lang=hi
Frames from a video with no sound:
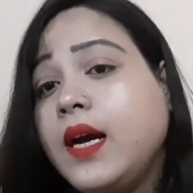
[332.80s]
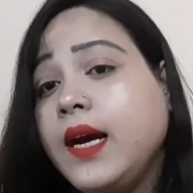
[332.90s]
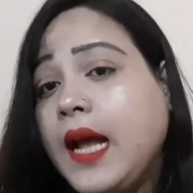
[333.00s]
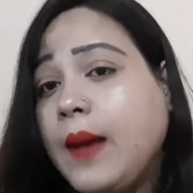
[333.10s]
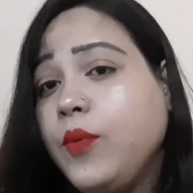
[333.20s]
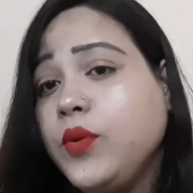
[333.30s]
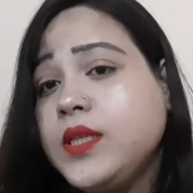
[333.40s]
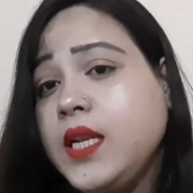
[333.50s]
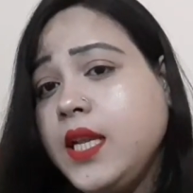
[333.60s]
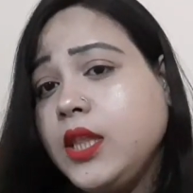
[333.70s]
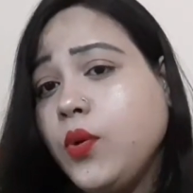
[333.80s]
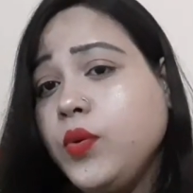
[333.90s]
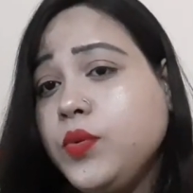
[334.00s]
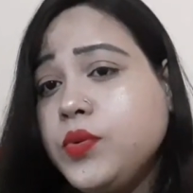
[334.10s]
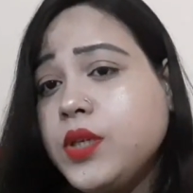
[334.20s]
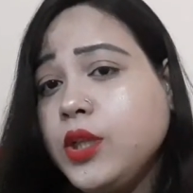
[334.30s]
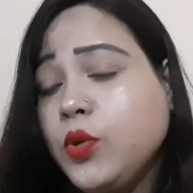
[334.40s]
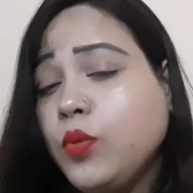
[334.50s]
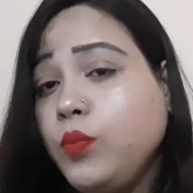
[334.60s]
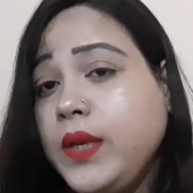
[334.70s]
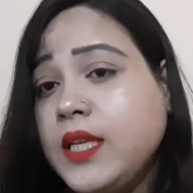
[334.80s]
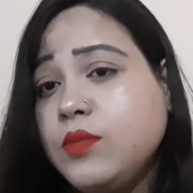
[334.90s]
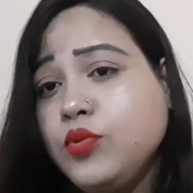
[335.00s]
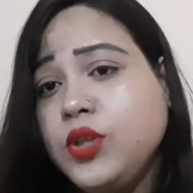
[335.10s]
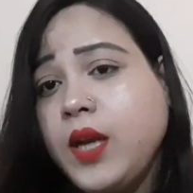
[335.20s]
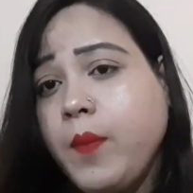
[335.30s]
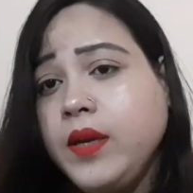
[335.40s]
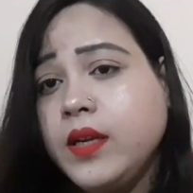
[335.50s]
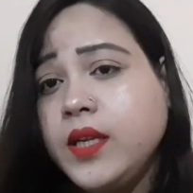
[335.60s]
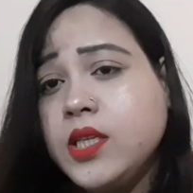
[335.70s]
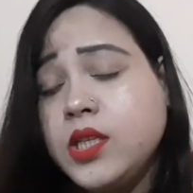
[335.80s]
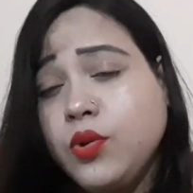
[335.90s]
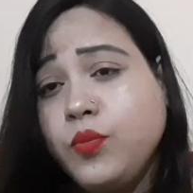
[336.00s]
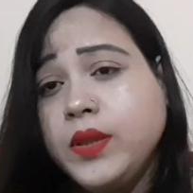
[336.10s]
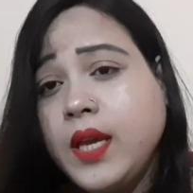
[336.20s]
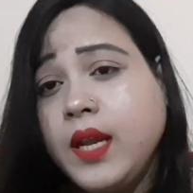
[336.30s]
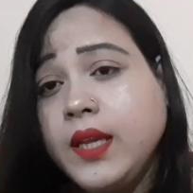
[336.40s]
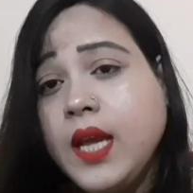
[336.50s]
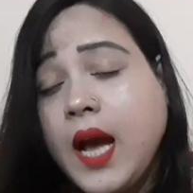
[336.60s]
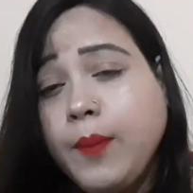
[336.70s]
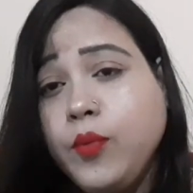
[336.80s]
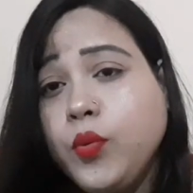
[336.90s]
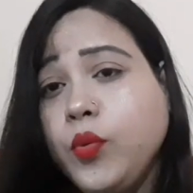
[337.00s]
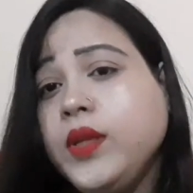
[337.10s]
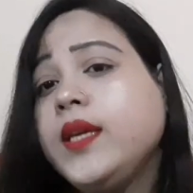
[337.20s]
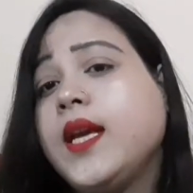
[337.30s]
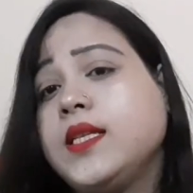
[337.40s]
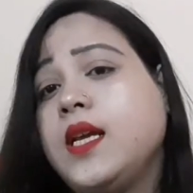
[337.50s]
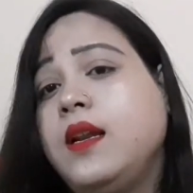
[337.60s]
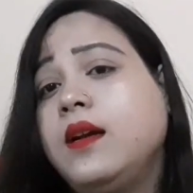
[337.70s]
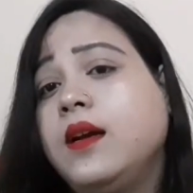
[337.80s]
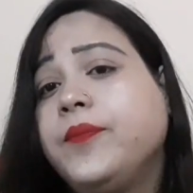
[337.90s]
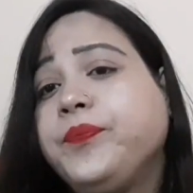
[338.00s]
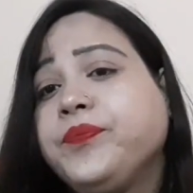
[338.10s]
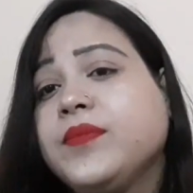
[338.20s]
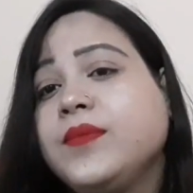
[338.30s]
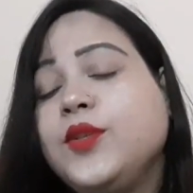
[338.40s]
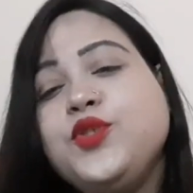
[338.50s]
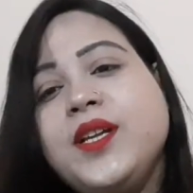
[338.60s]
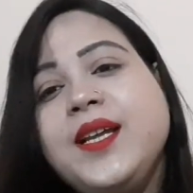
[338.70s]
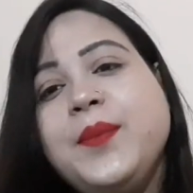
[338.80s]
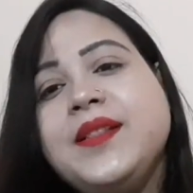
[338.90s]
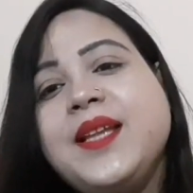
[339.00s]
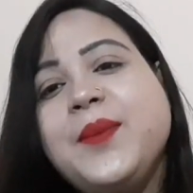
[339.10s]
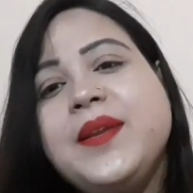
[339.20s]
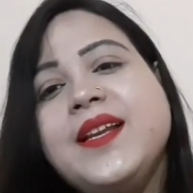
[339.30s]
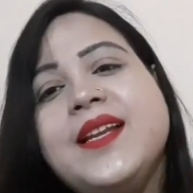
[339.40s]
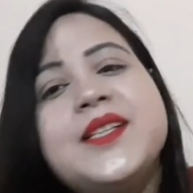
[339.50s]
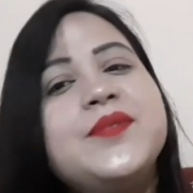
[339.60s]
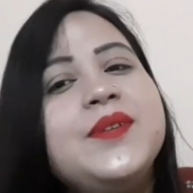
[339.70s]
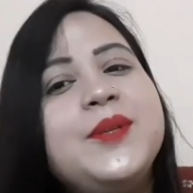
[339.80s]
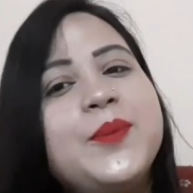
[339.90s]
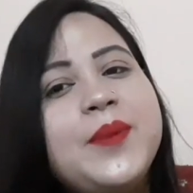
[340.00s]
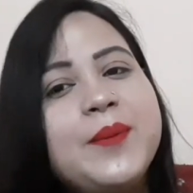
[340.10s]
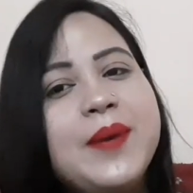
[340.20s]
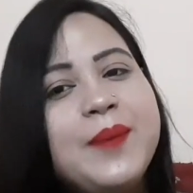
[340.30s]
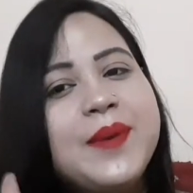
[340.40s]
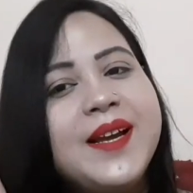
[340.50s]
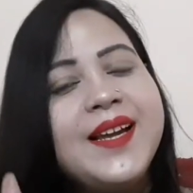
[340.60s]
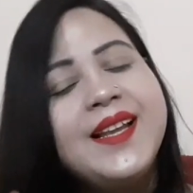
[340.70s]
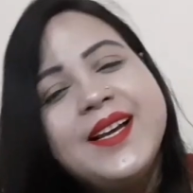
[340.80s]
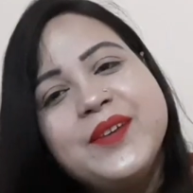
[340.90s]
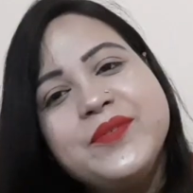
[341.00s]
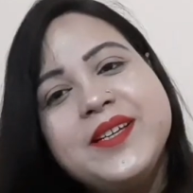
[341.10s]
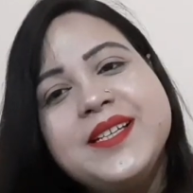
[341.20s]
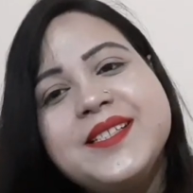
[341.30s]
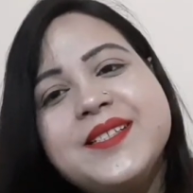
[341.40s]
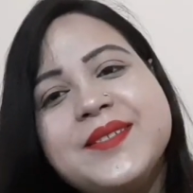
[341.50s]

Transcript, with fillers: अगर आप लोग इसे लेते हो यूज़ करते हो तो प्लीज़ मुझे कमेंट करके ज़रूर बताना कि आप लोग को ये कैसा लगा तो चलिए मिलते हैं मेरे नेक्स्ट वीडियो में बाय बाय अल्लाह हाफिज़